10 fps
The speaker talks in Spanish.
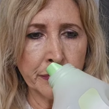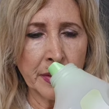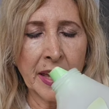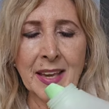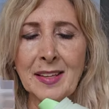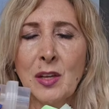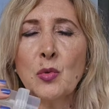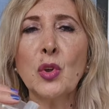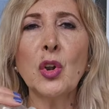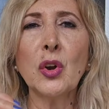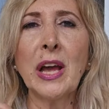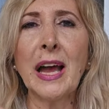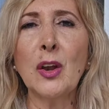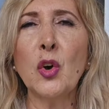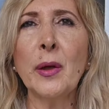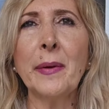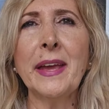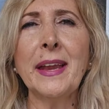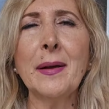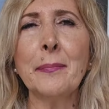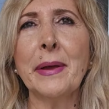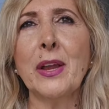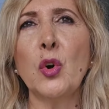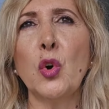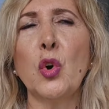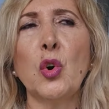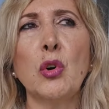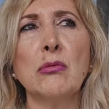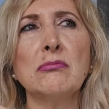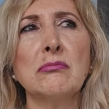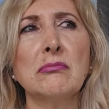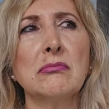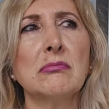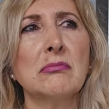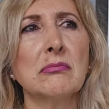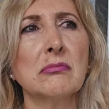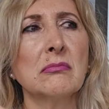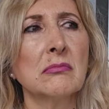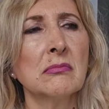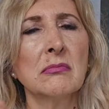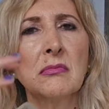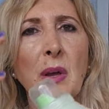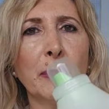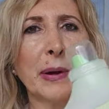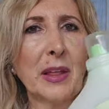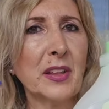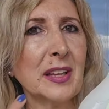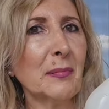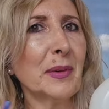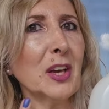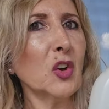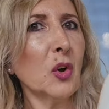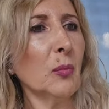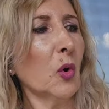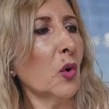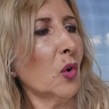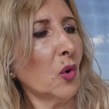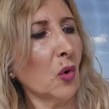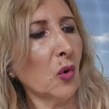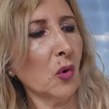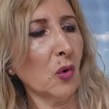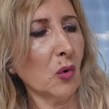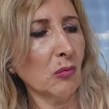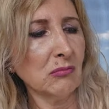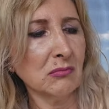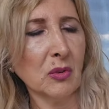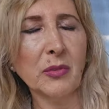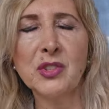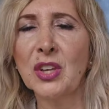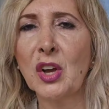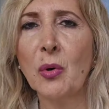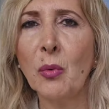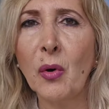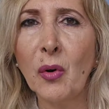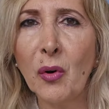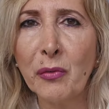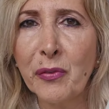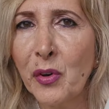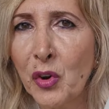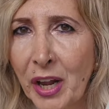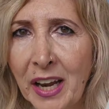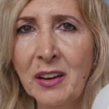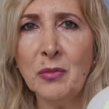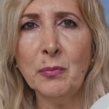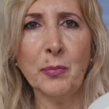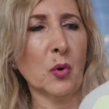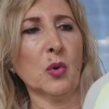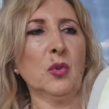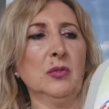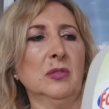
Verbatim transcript: Es que tiene un olor aloe vera, pero mm, parece también como, no sé, como floral un poco.